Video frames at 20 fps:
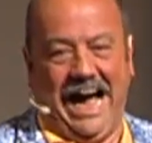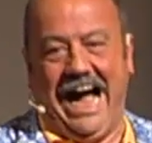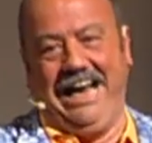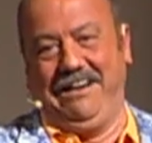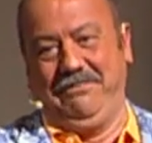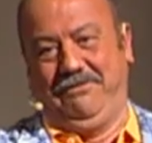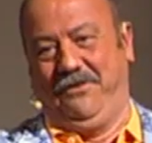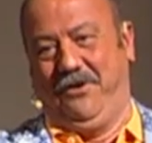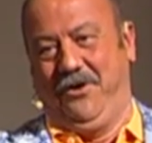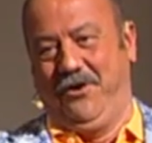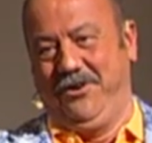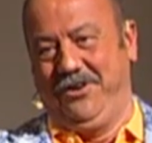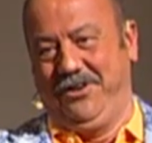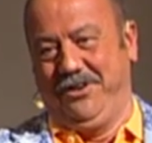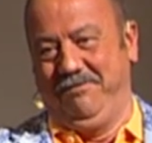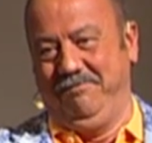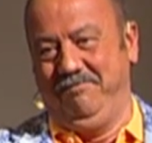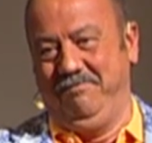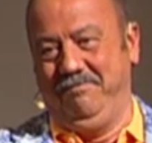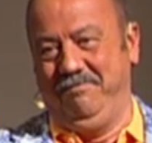
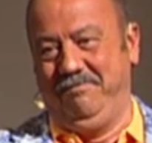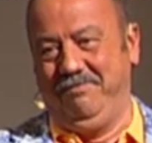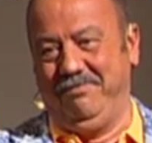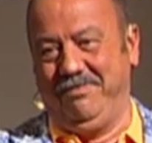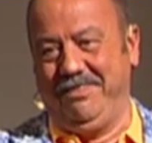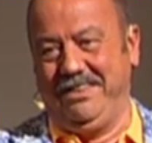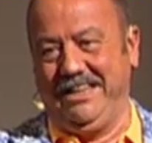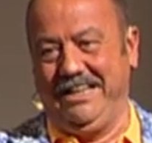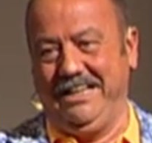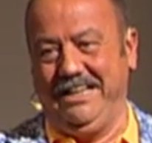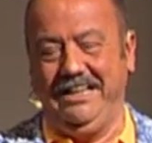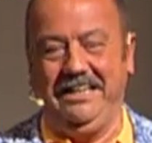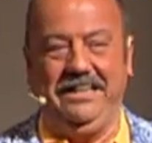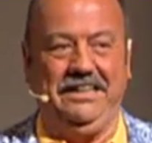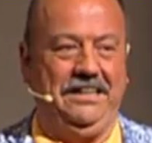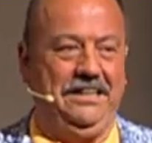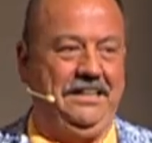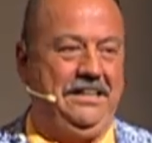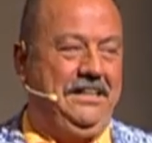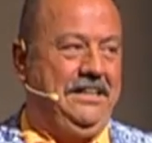Gartenfreunde.
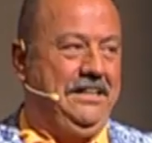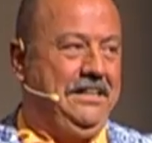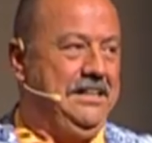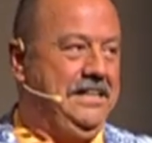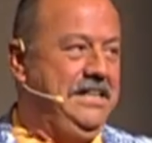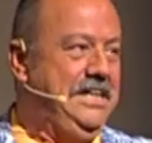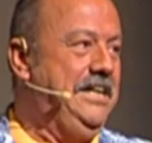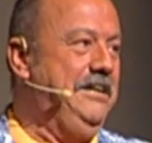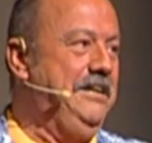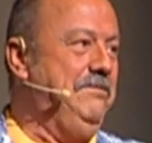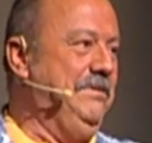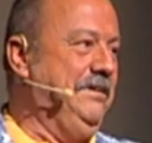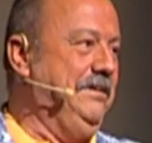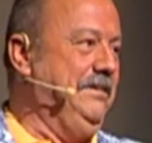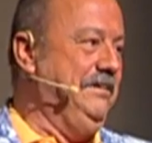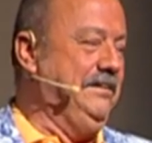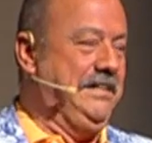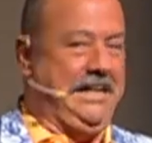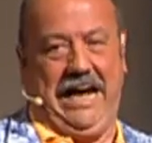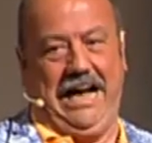
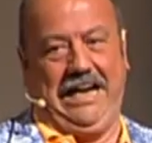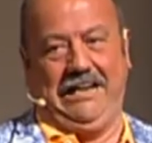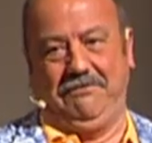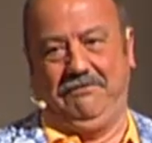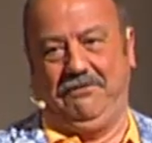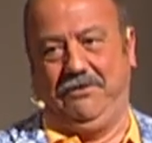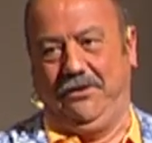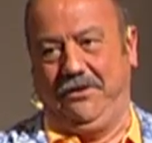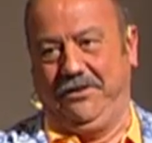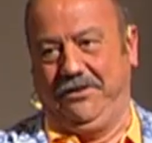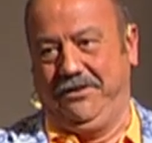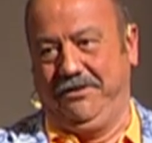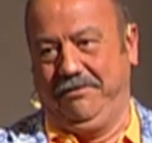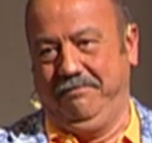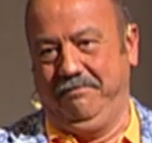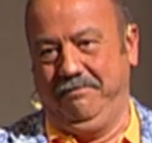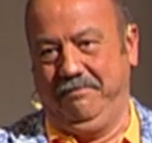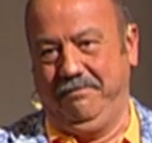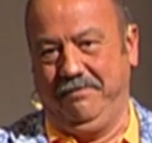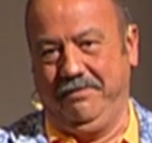Liebe Gartenfreunde.
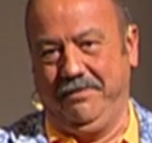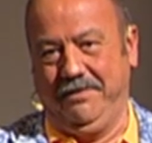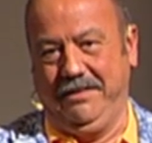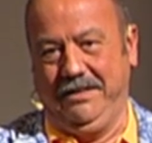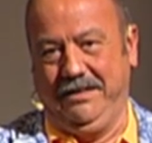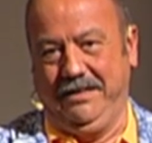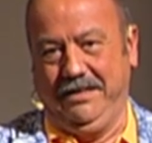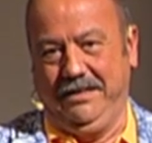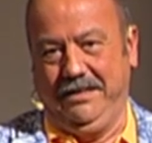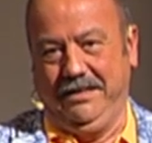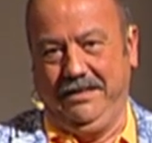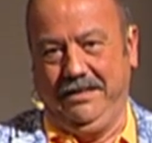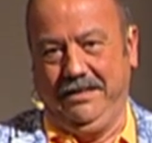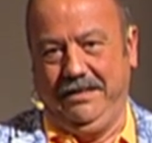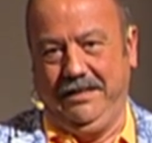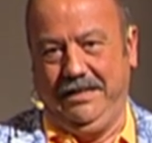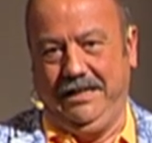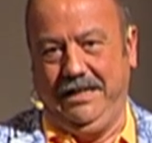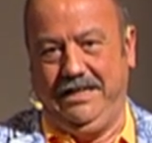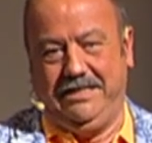
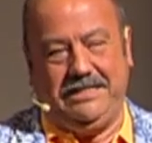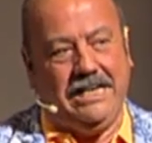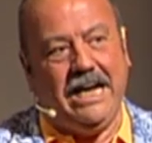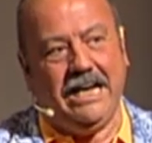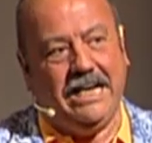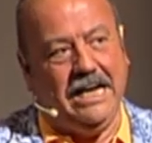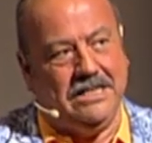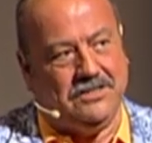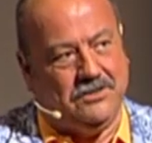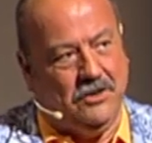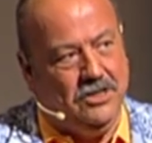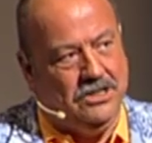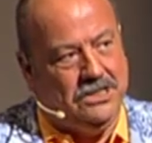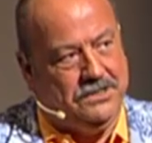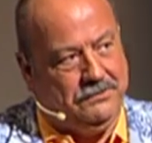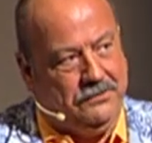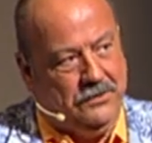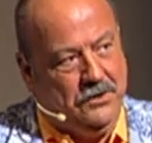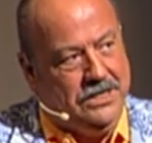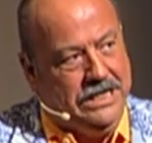Ich sage ja
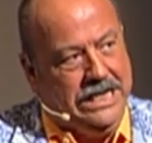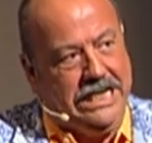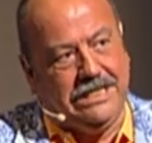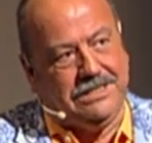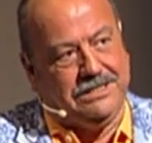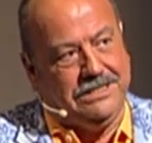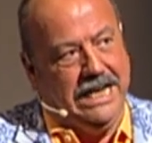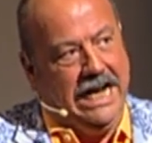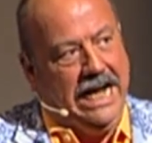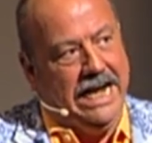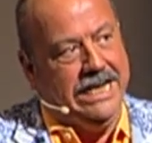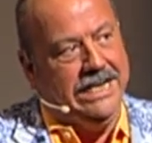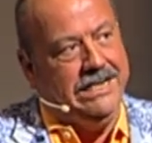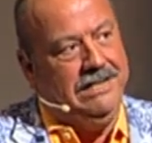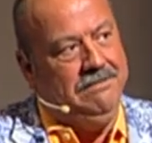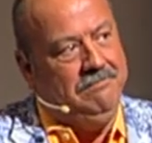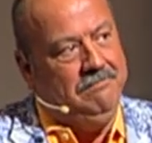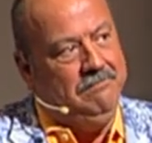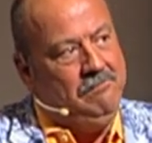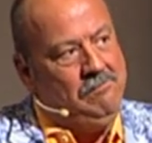sonst für nichts
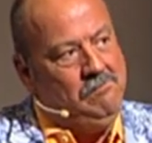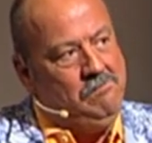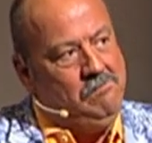Nein.